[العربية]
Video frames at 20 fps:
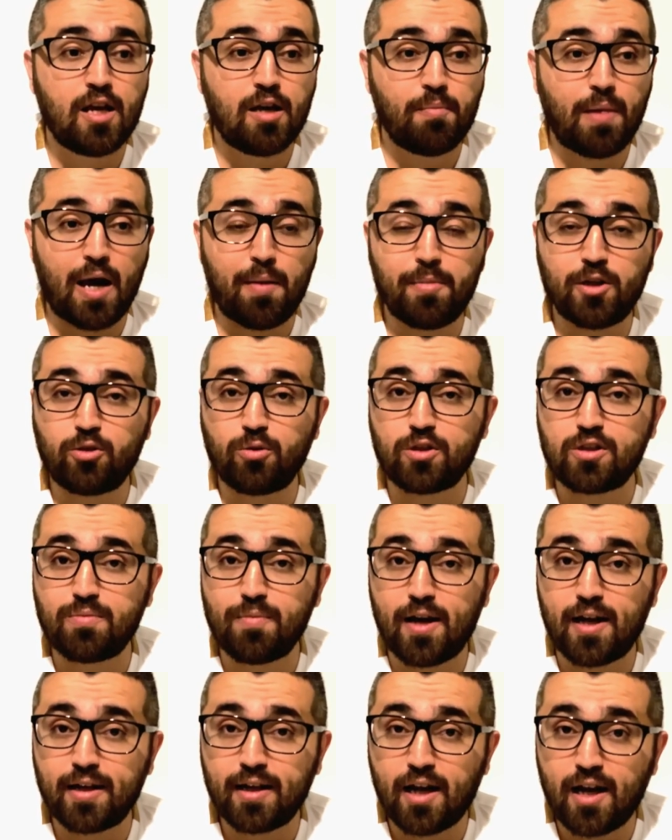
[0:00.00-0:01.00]
محمد
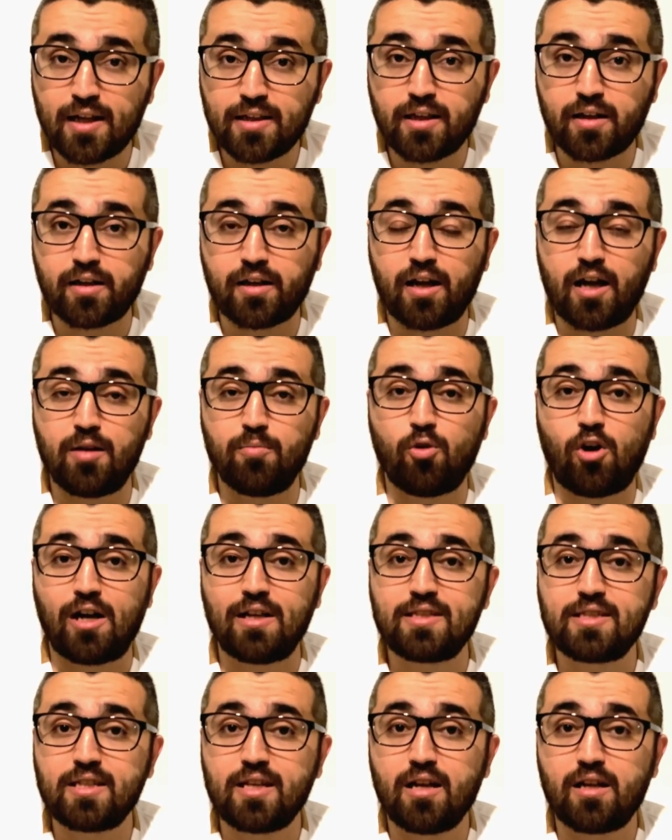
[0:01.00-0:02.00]
عثمان غادر
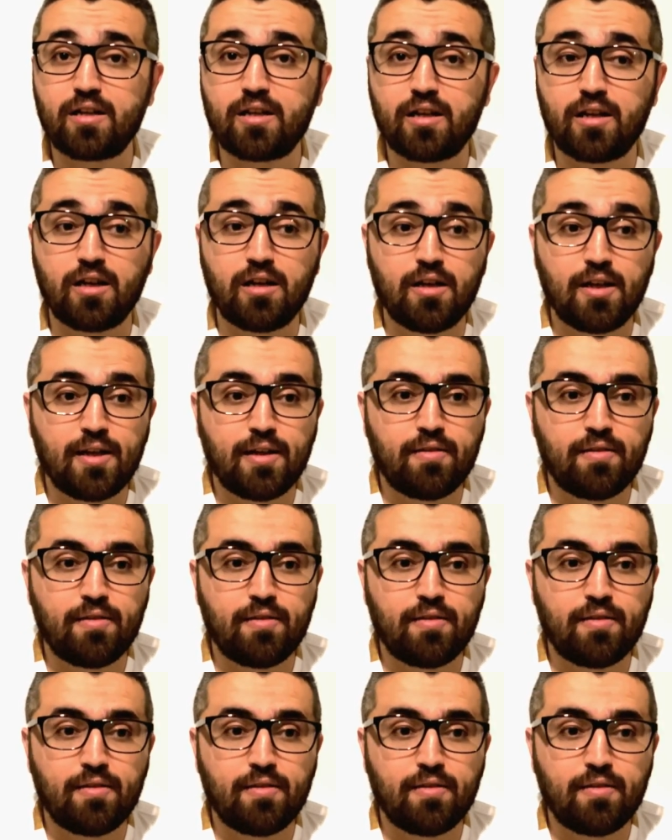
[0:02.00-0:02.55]
المعسكر